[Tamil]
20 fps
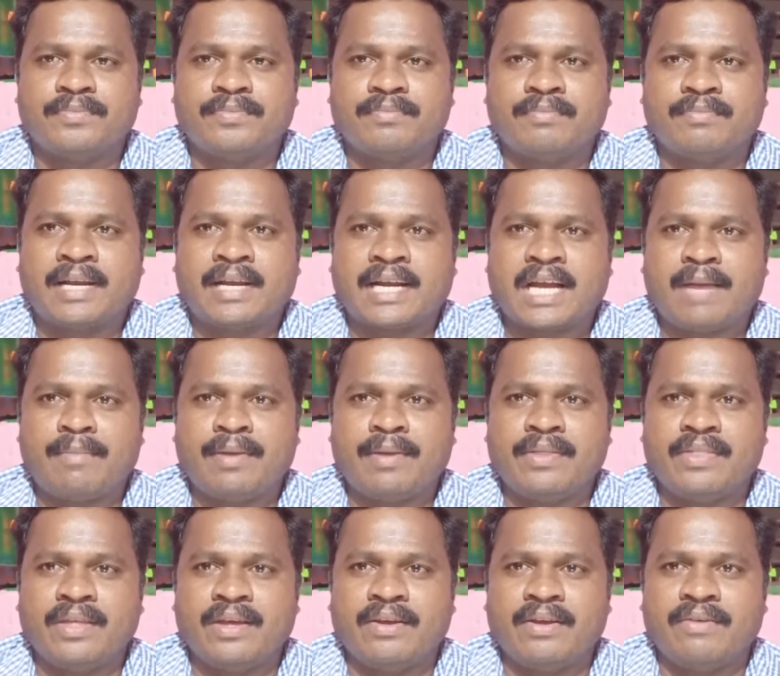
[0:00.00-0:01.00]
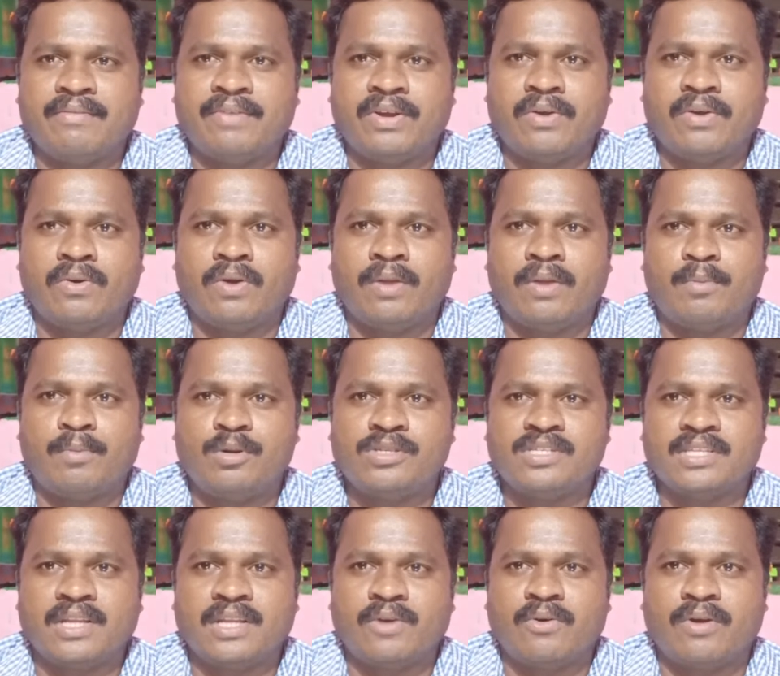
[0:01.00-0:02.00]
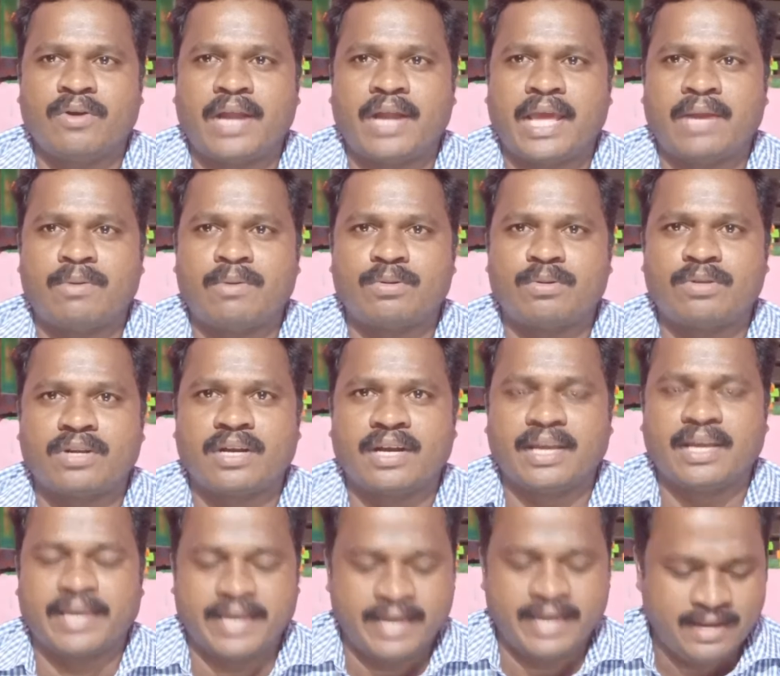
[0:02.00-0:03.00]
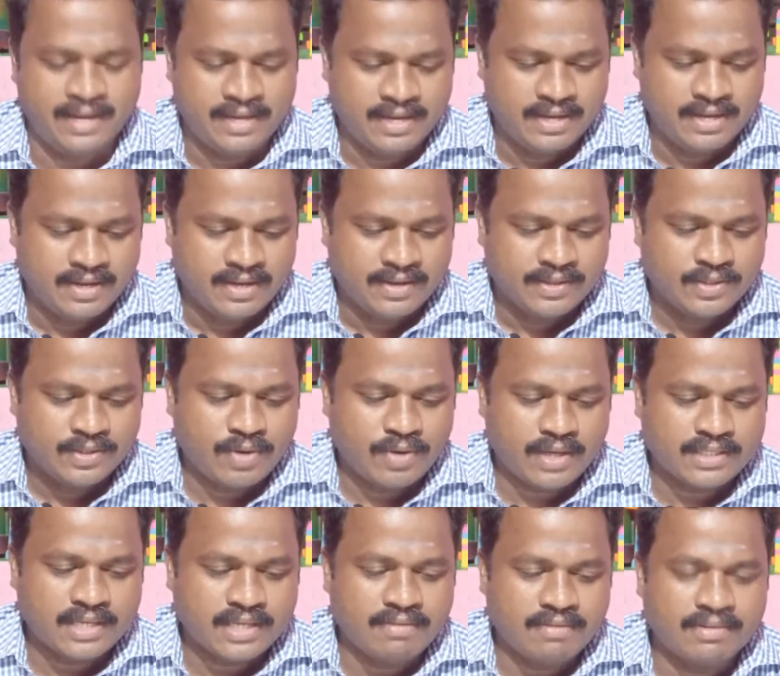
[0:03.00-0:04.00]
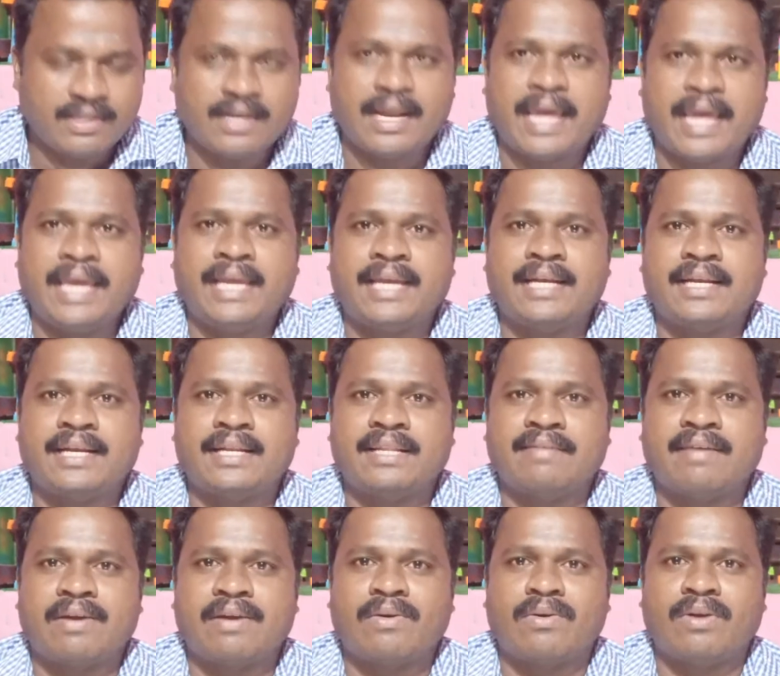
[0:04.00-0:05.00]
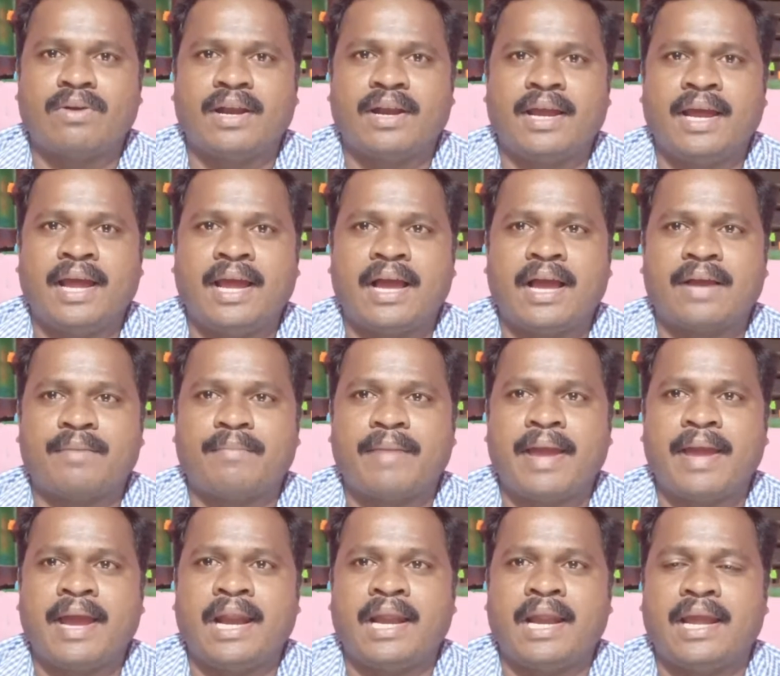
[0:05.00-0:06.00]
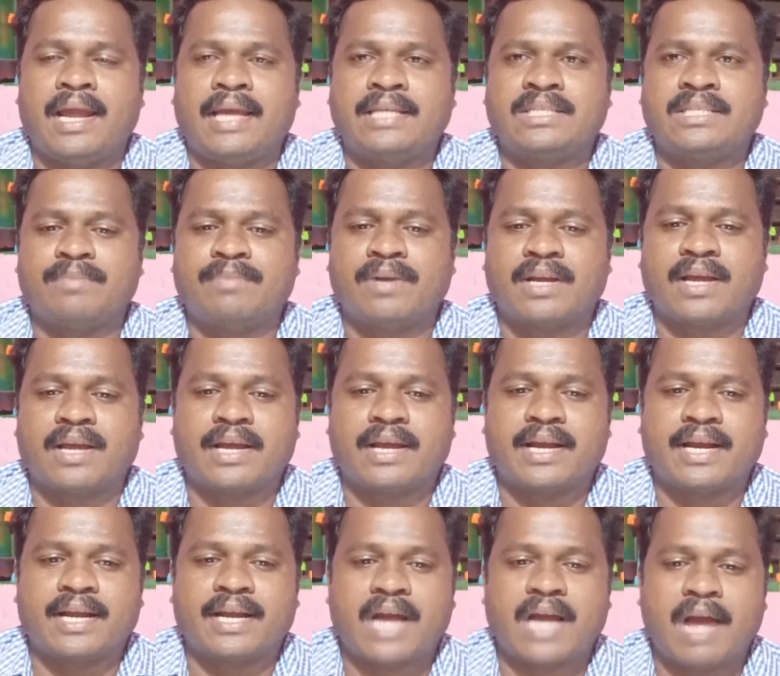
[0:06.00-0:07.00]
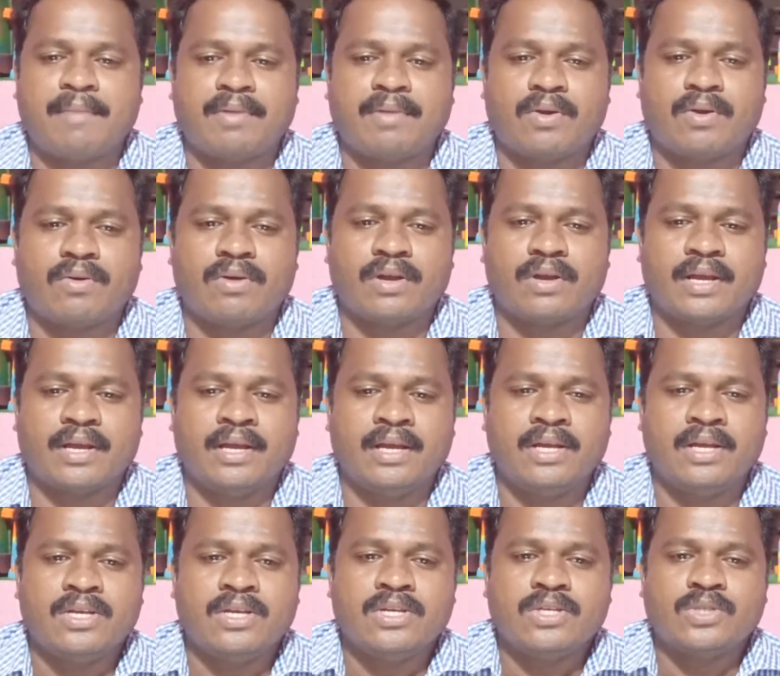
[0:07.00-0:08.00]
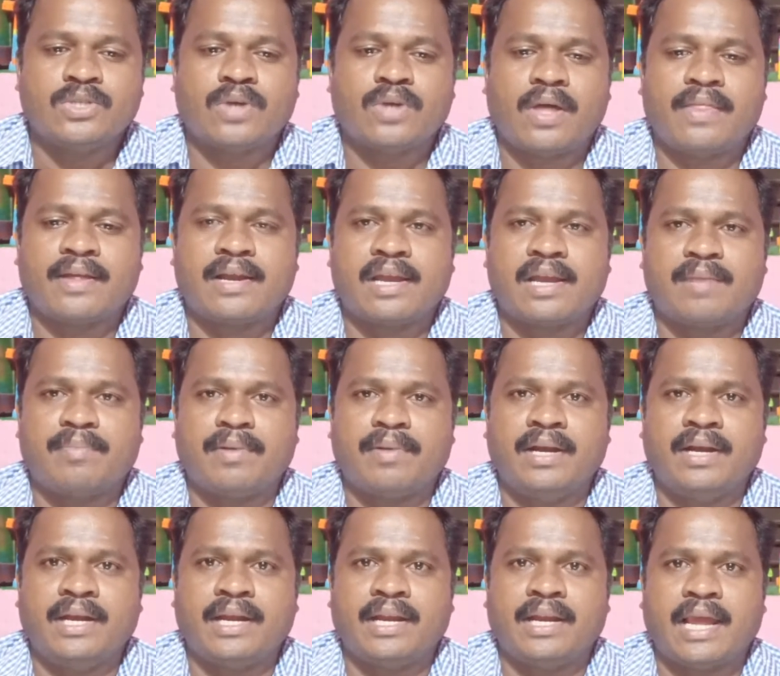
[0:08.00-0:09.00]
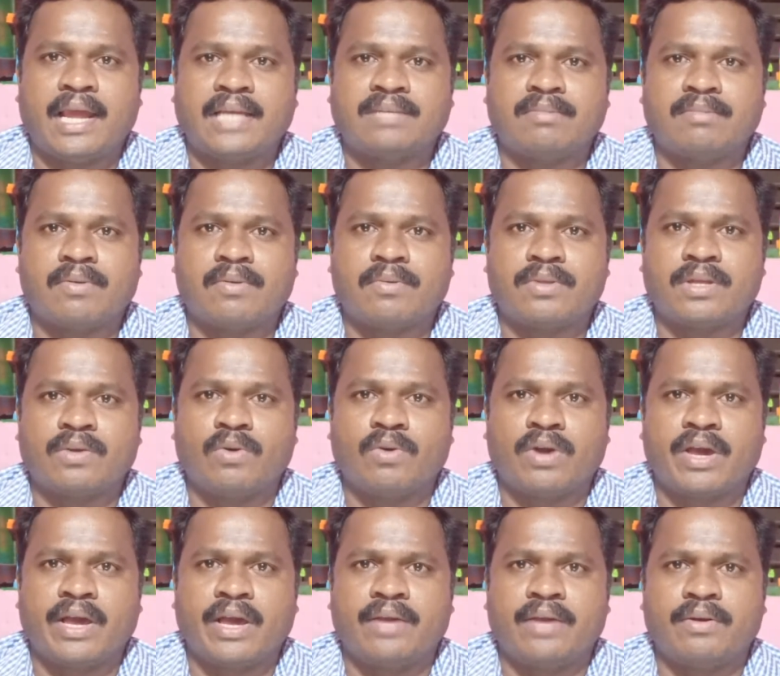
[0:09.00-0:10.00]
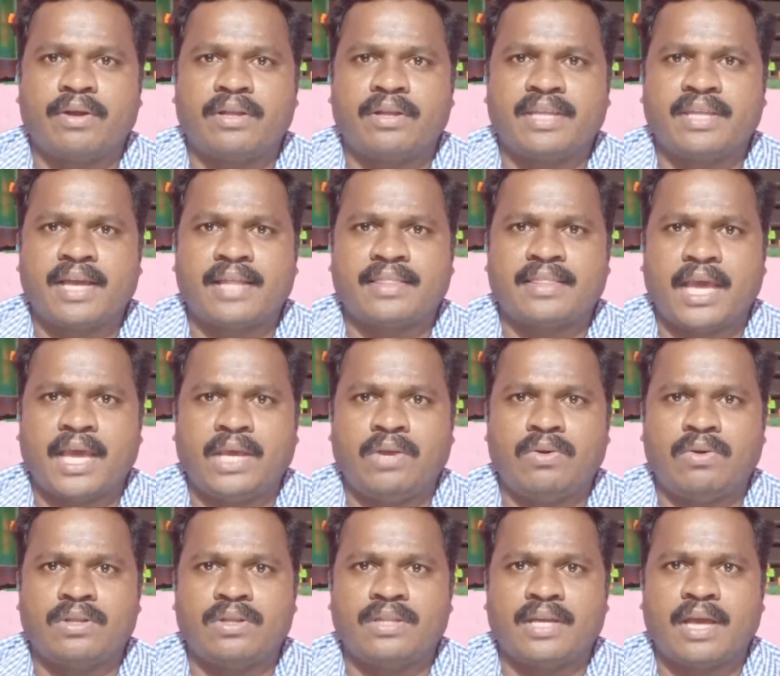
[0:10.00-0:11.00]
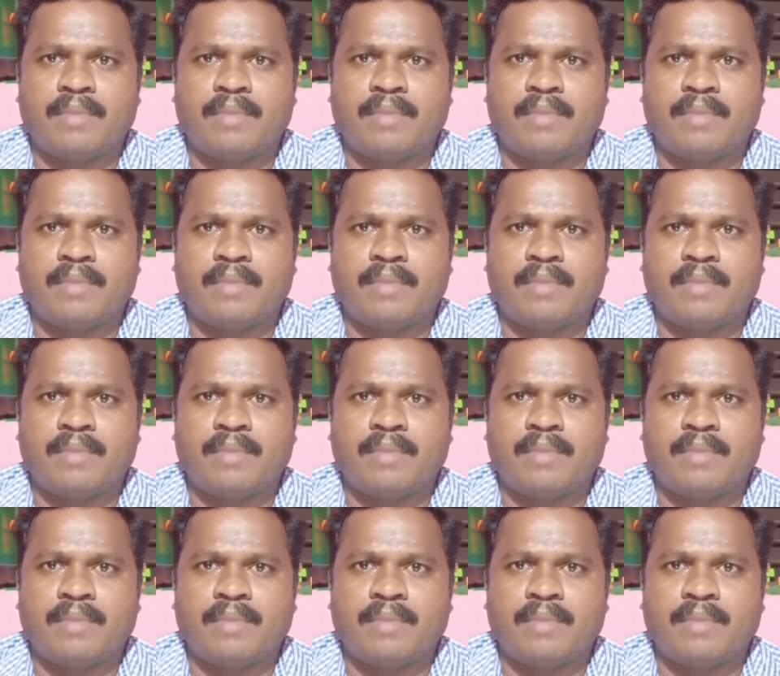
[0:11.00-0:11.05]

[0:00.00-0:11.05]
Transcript: மறக்காமல் இந்த வீடியோ உங்களுக்கு பிடிச்சிருந்தா ஒரு லைக் கொடுத்துருங்க நீங்கள் ஸோ ஆக்சுவலாக வந்து லைக்ன்றது வேறு ஒன்றும் இல்லை அதுக்கு மேலே லைக் சிம்பிளுக்கு கீழே காமிக்கும் உங்களுக்கு ஸோ அதை கிளிக் பண்ணி நீங்கள் லைக் சிம்பிள் கொடுத்துங்க ஓகே ரித்திகா தேங்க்யூ ரித்திகா